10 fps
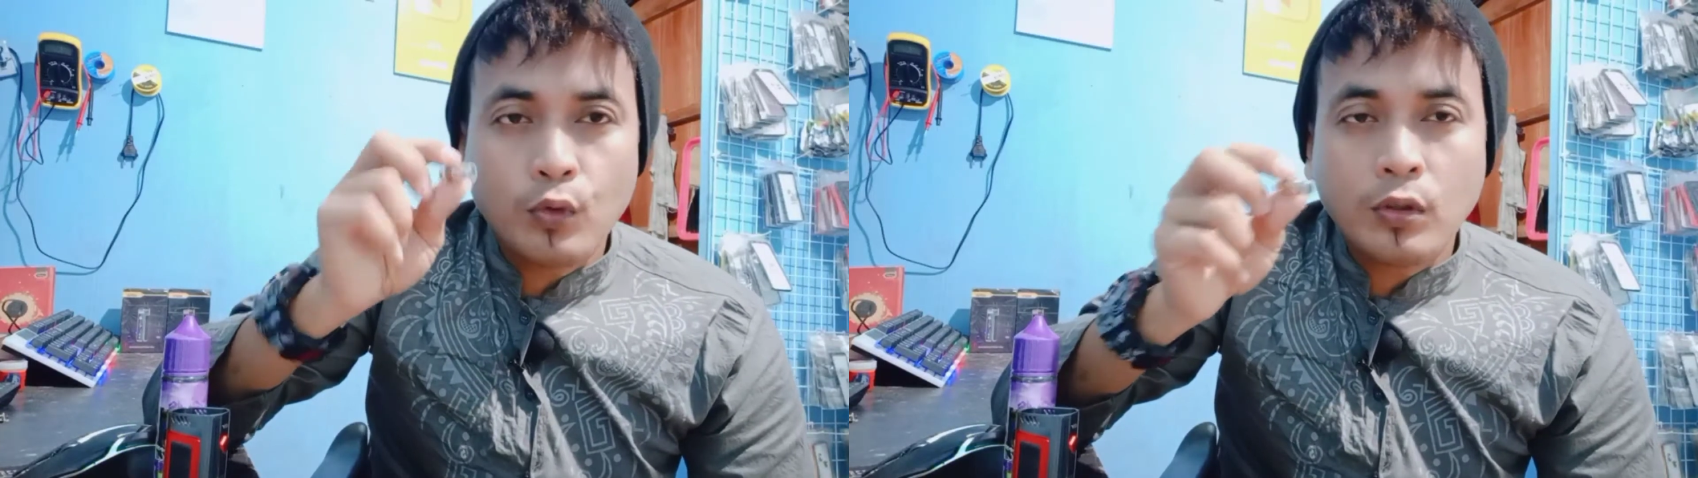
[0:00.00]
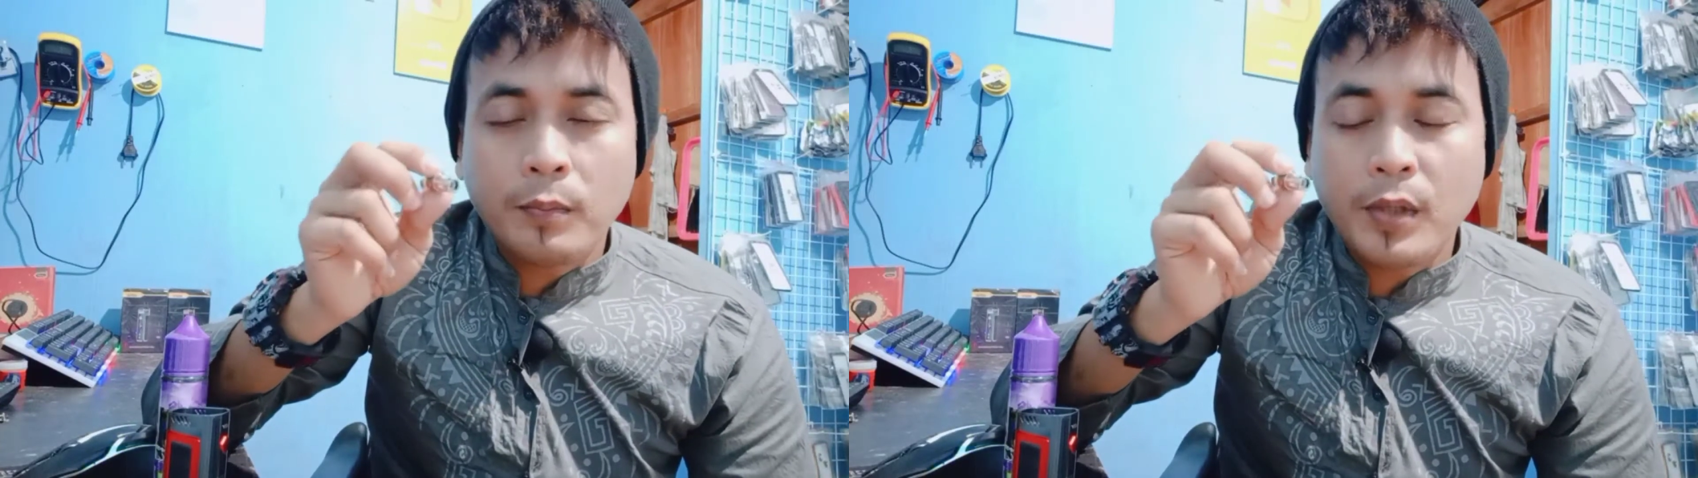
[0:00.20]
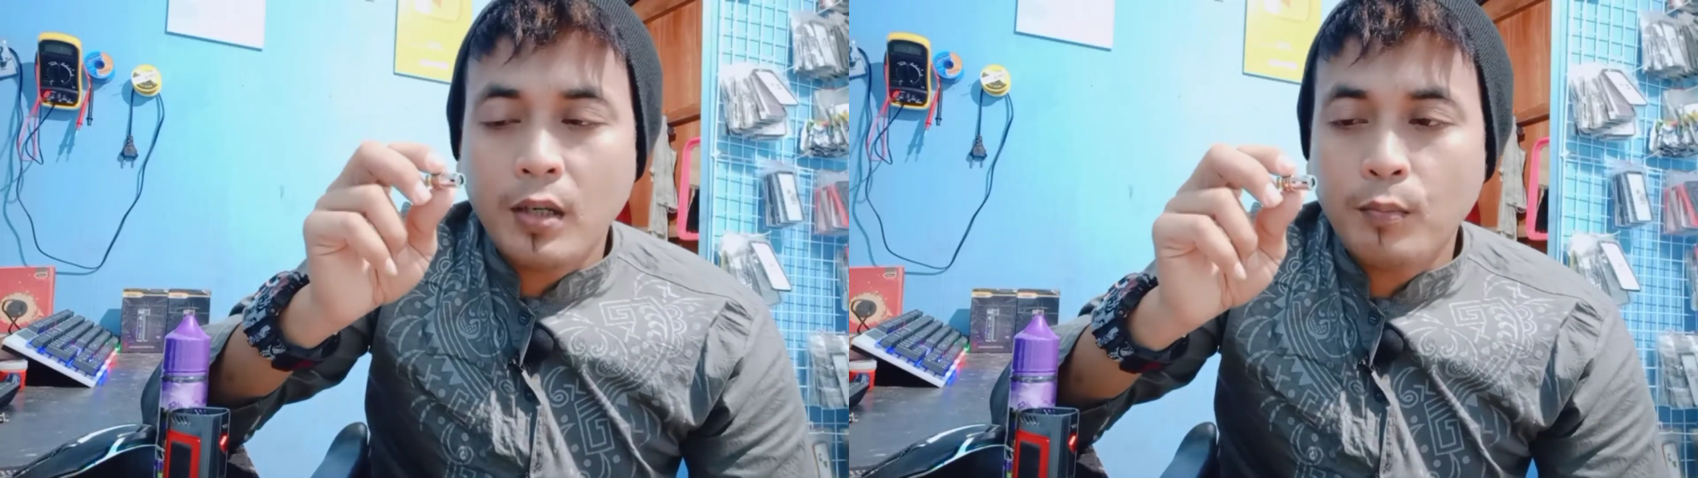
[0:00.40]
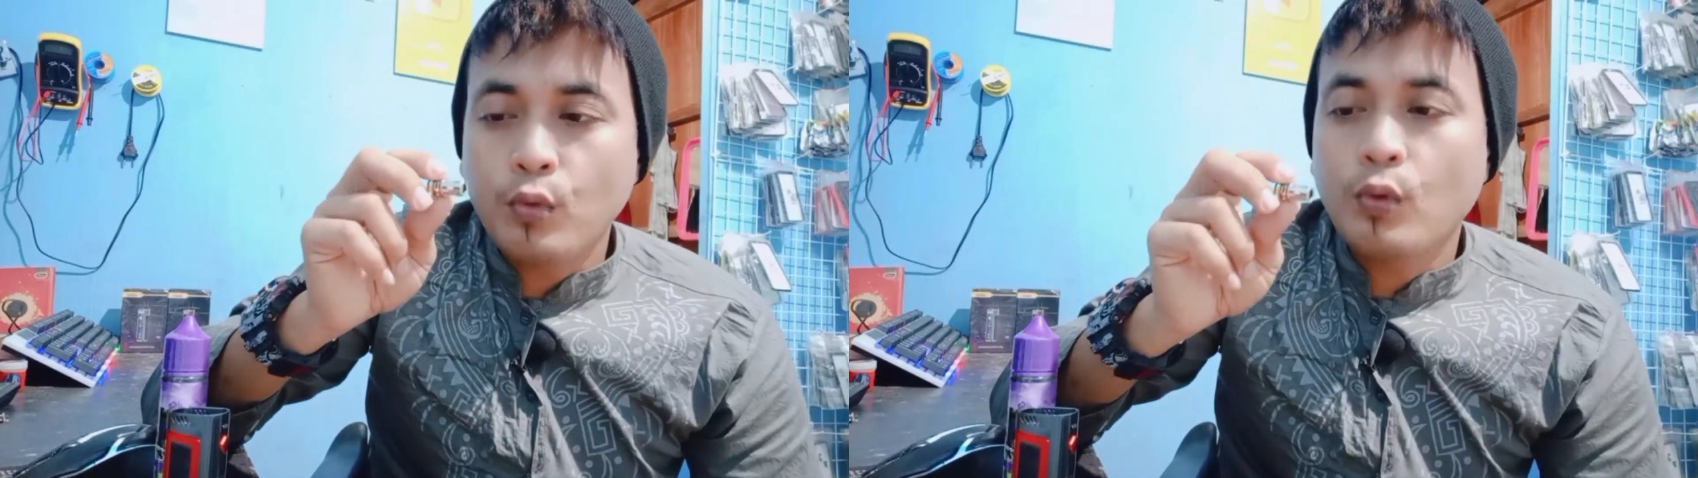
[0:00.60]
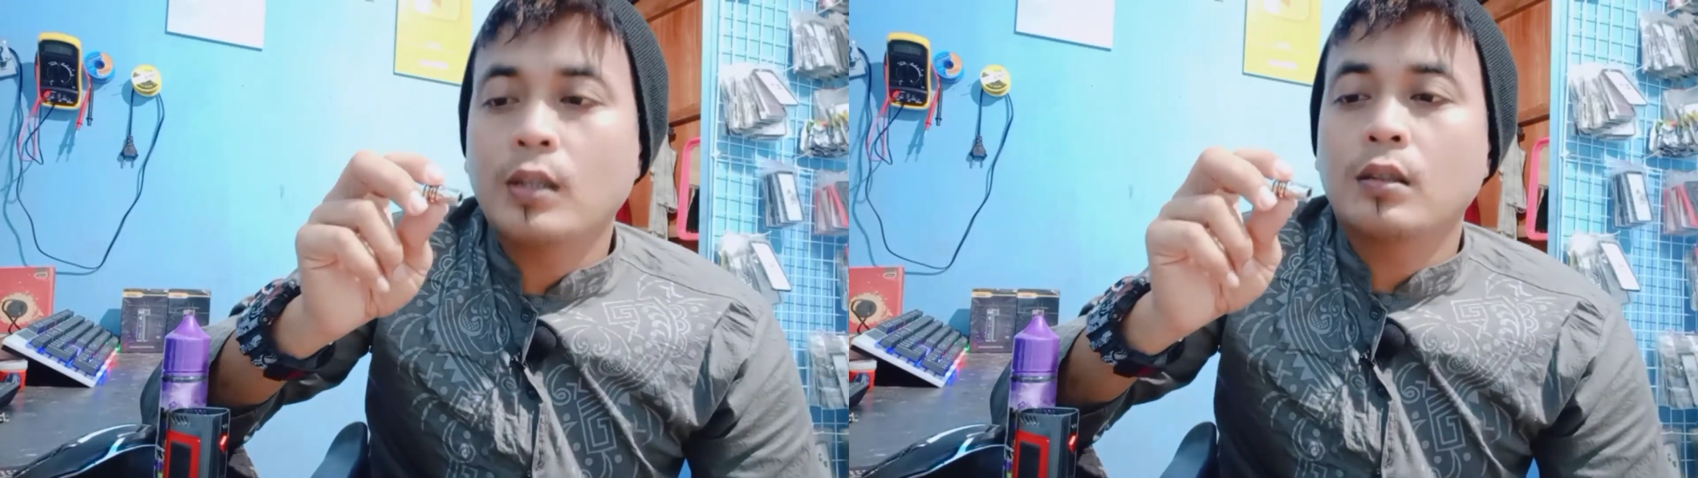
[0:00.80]
sampai 60
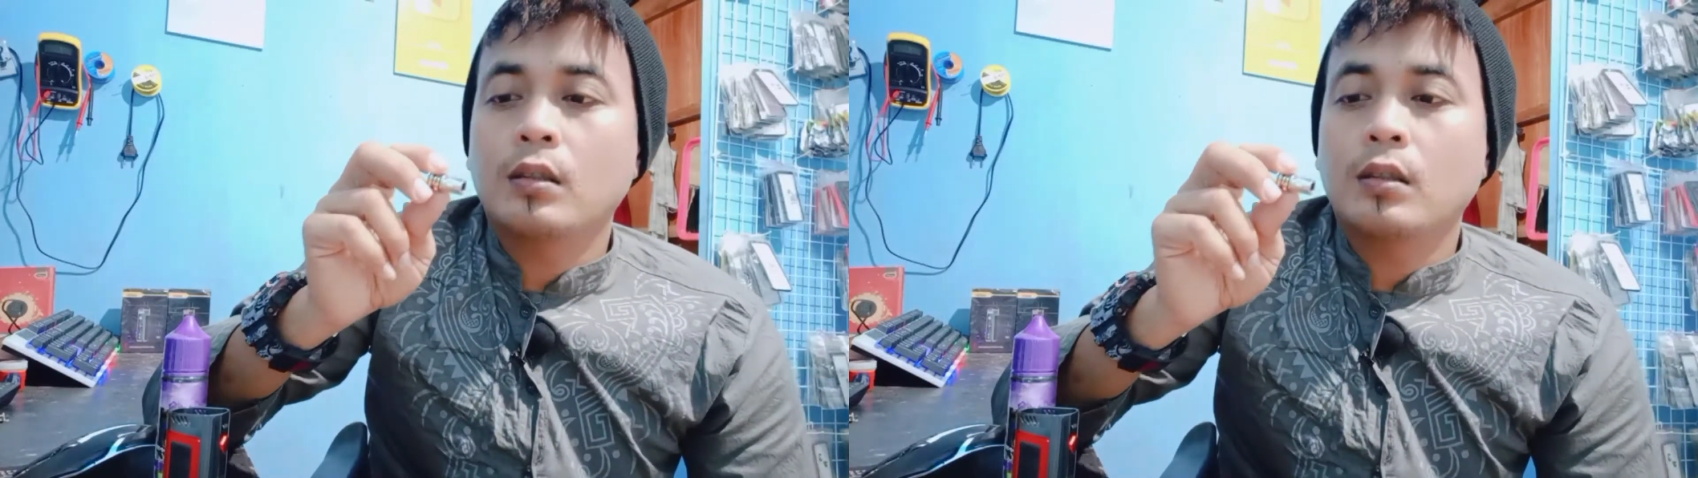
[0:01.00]
watt